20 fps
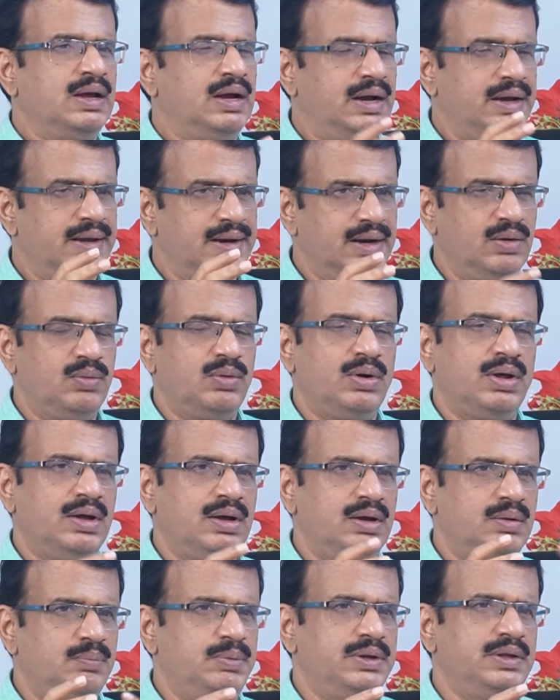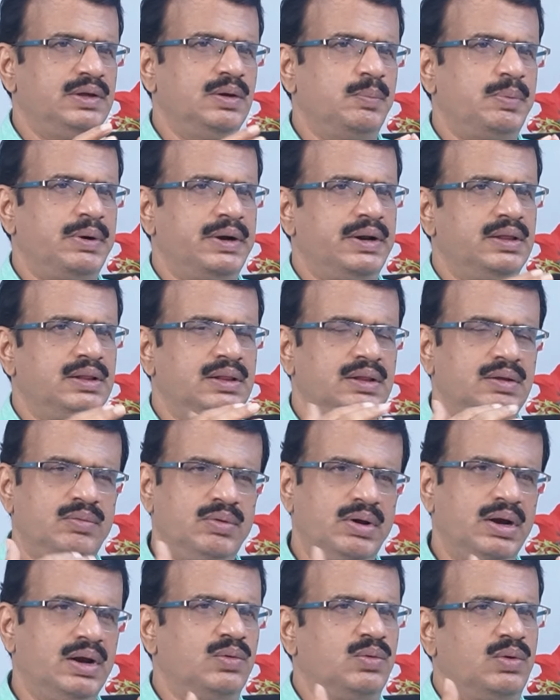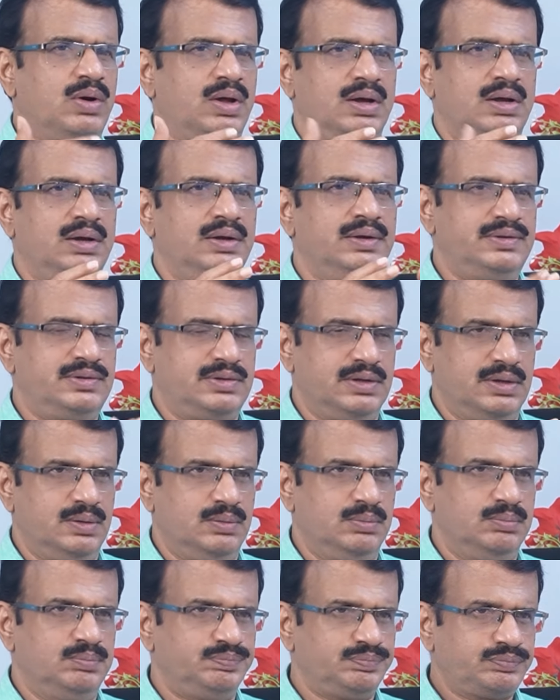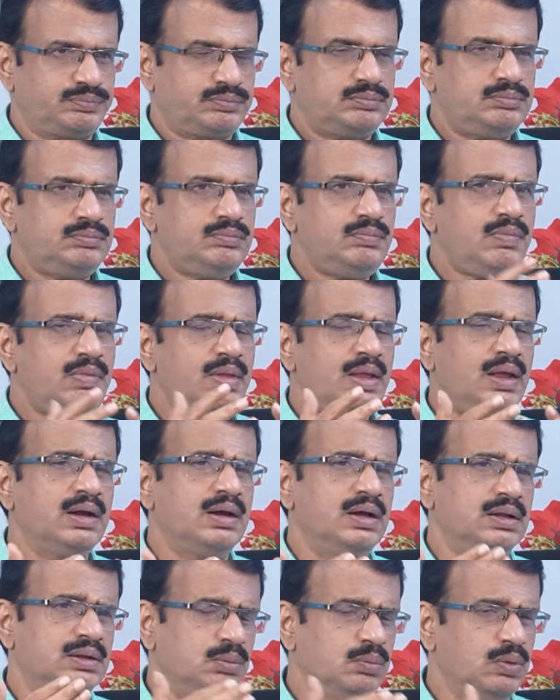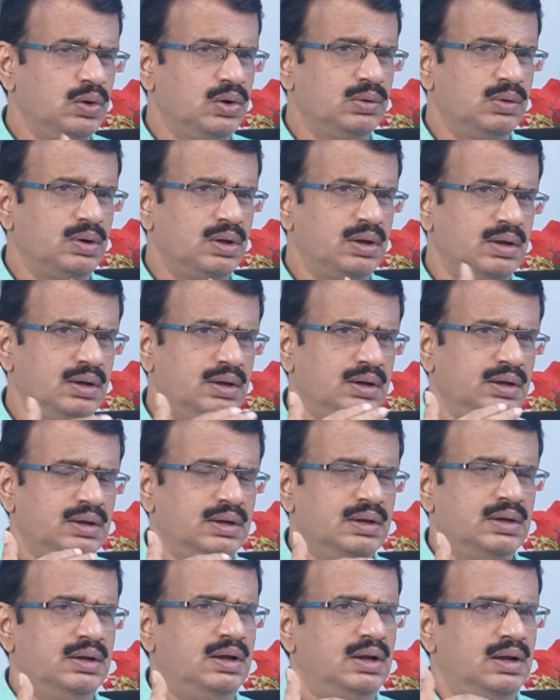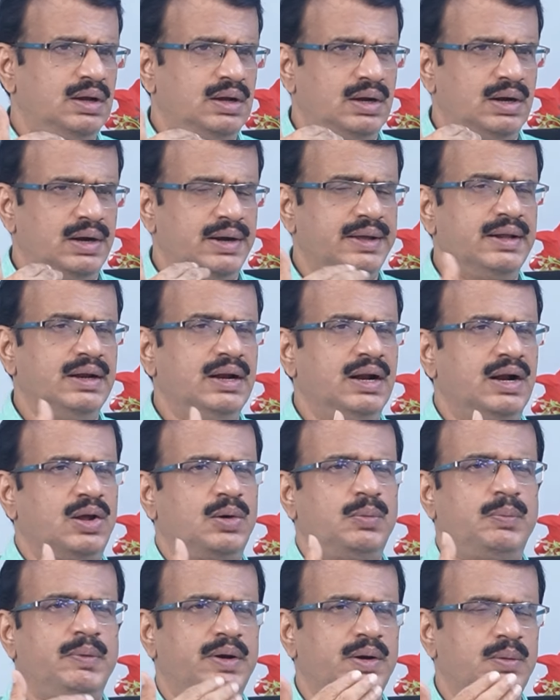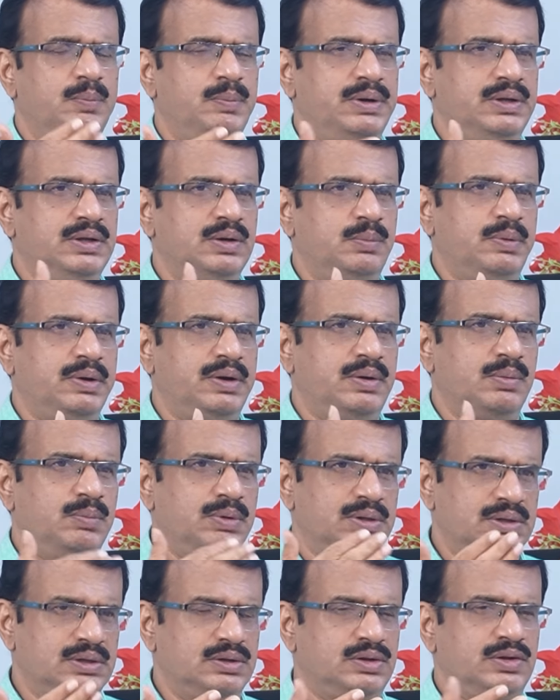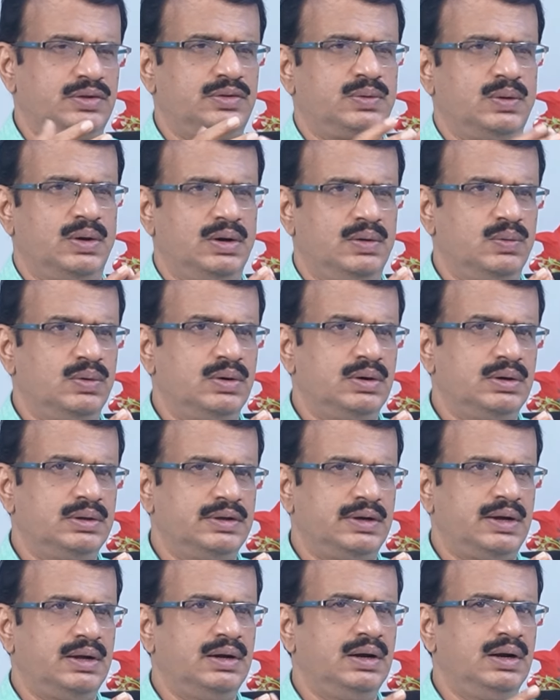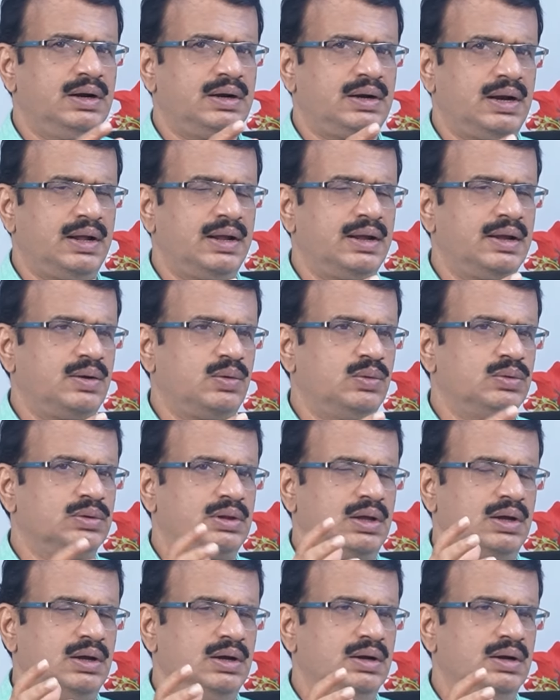అయినా కూడా బీజేపీ అడిగింది వీళ్ళు కూడా ఇచ్చారు గతంలో కూడా అడిగిన అడగపోయినా బీజేపీకి మద్దతు ఇస్తూనే ఉన్నాడు జగన్ అట్లాగే కొంత